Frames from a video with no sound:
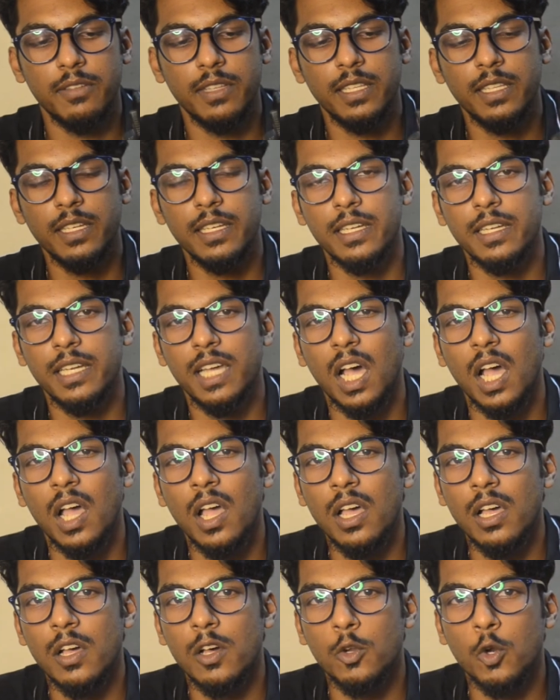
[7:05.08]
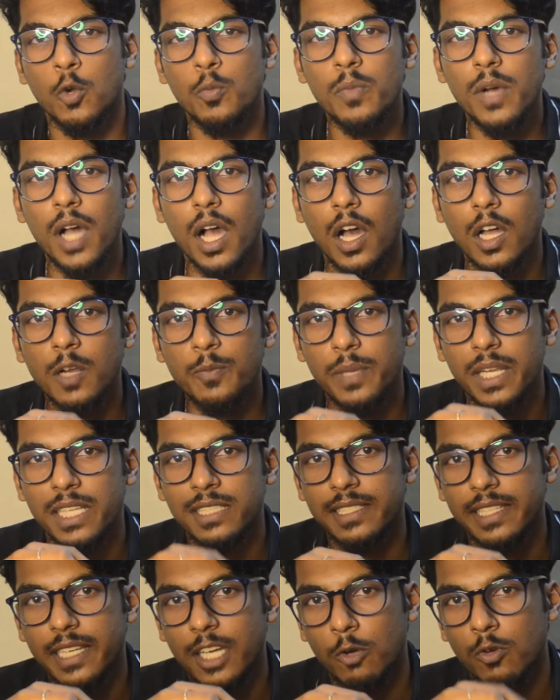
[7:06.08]
இது வந்து ரொம்ப ஆர்ட்
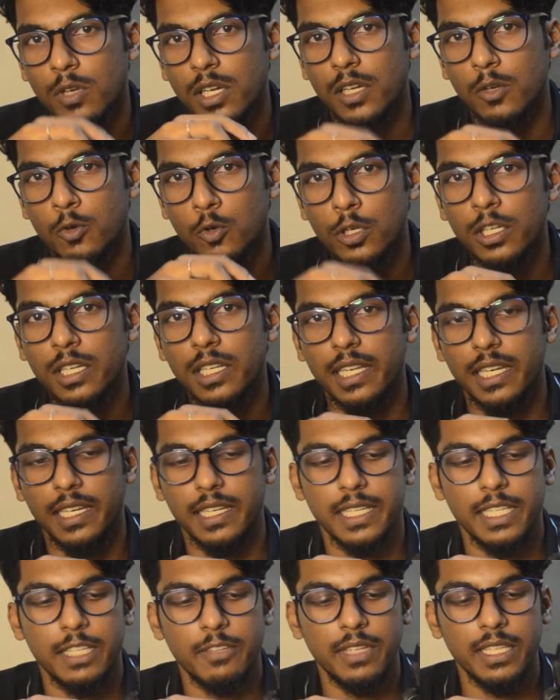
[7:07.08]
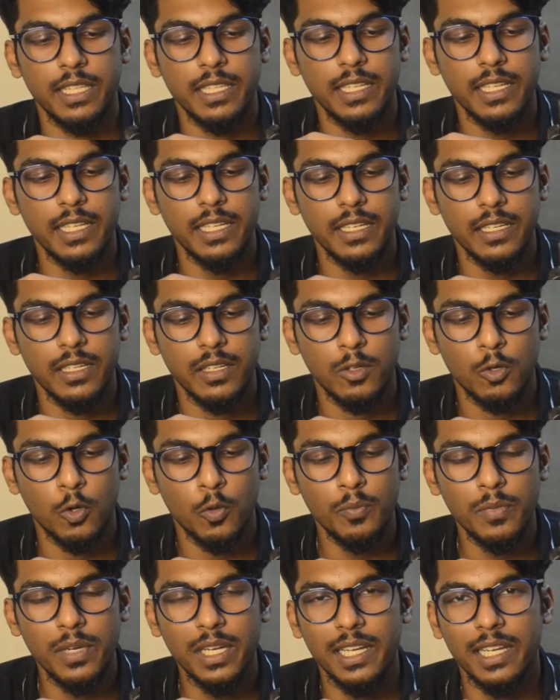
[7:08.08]
பிளாஸ்டிக் அவங்க கொடுக்கல இது வந்து
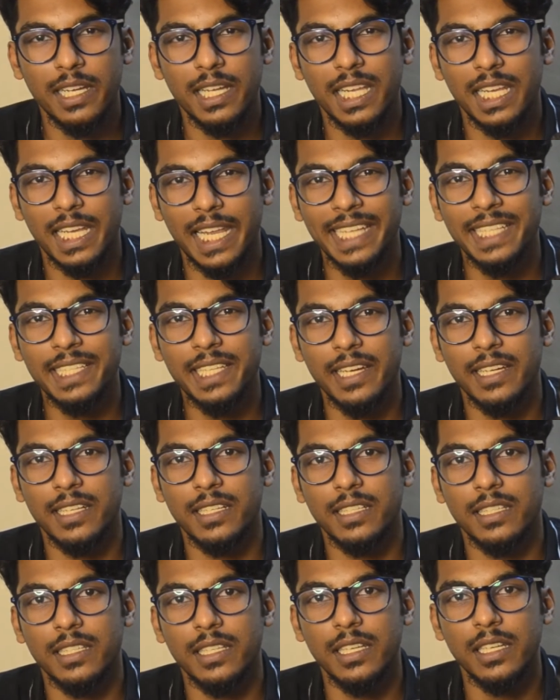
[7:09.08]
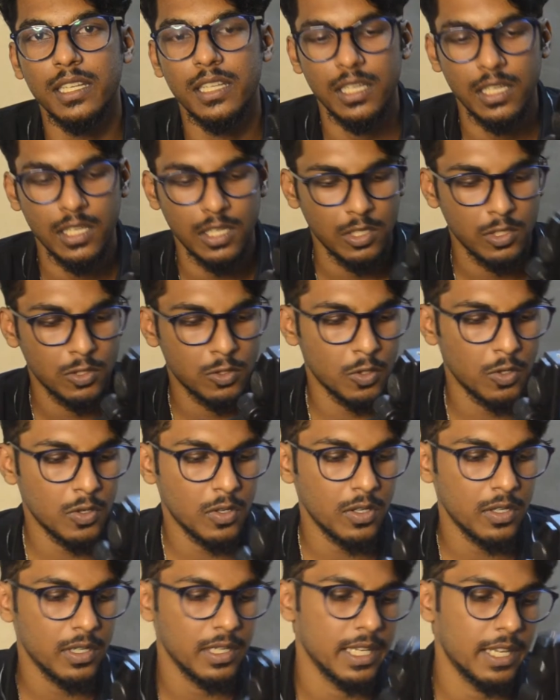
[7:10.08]
ரொம்ப லைட்டாக இருக்குது ஸோ
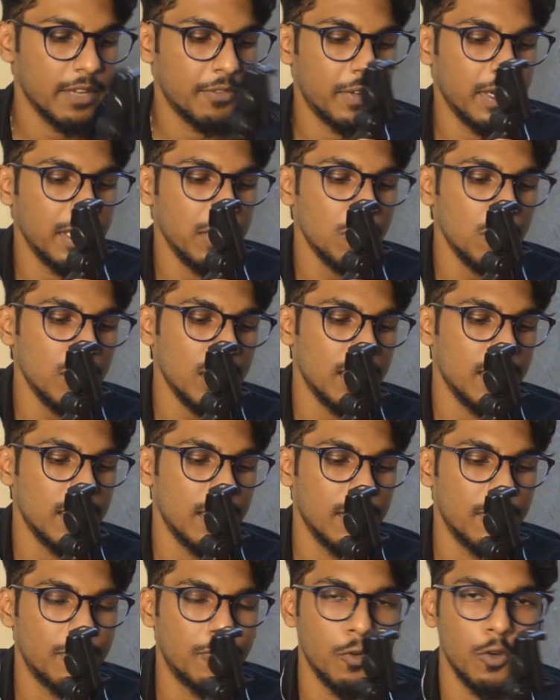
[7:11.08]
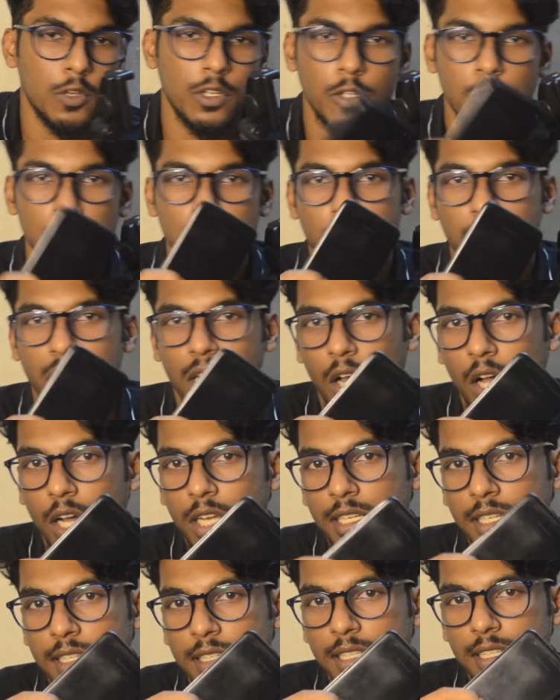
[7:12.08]
என் ஃப்ரெண்டோட ஃபோன் யூஸ் பண்ண
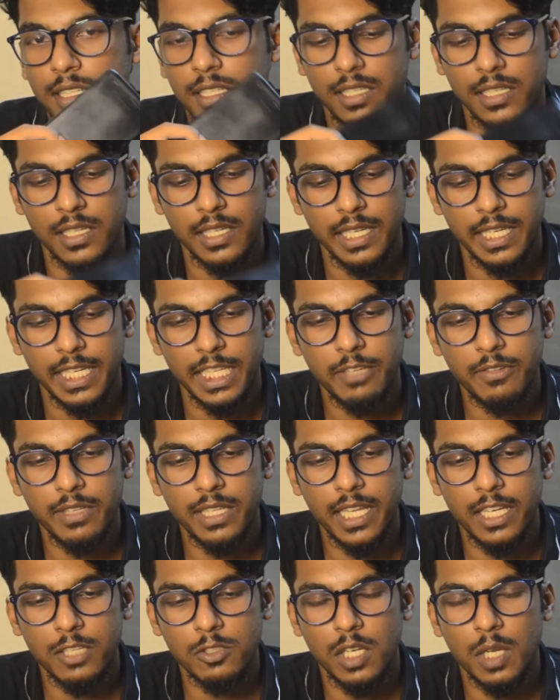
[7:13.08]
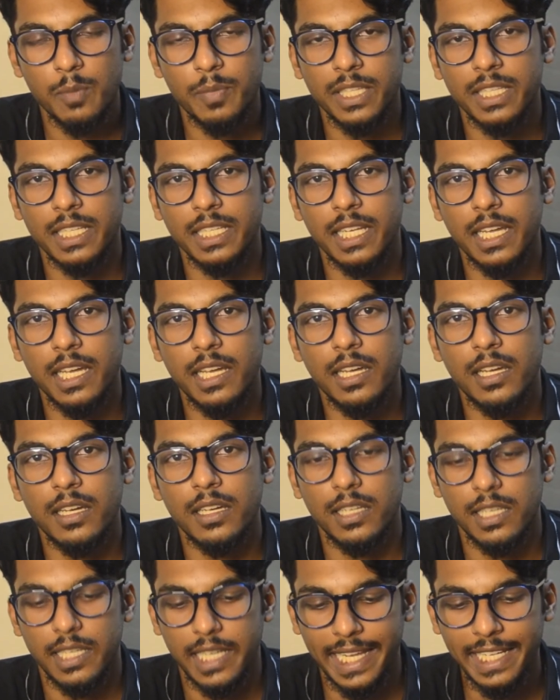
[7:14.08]
ஆனரு இது வந்து ஆக்சுவலாக பார்த்தீங்கன்னா
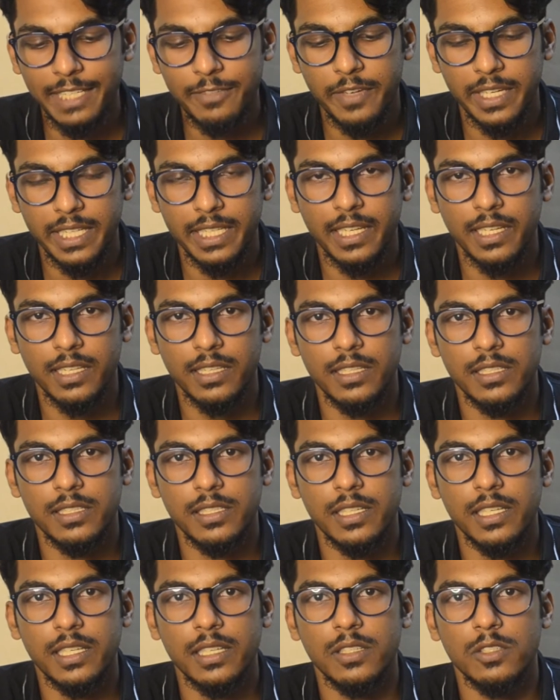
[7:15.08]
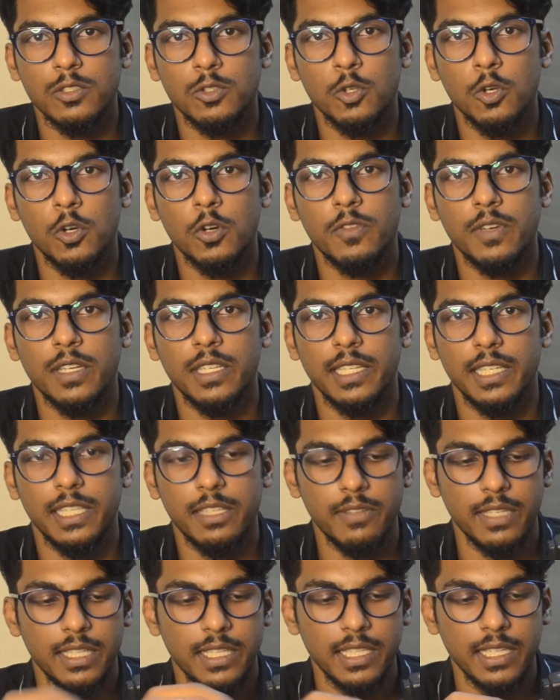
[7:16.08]
லைட் வெயிட்டாக இருந்துச்சு ஸோ
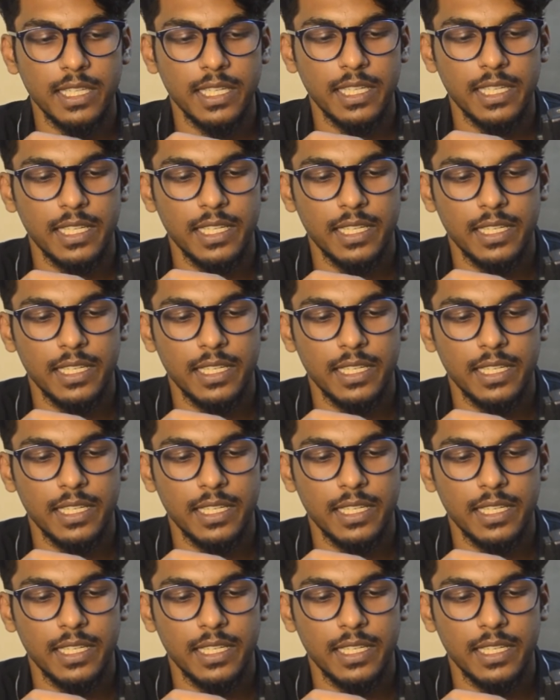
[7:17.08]
இது வந்து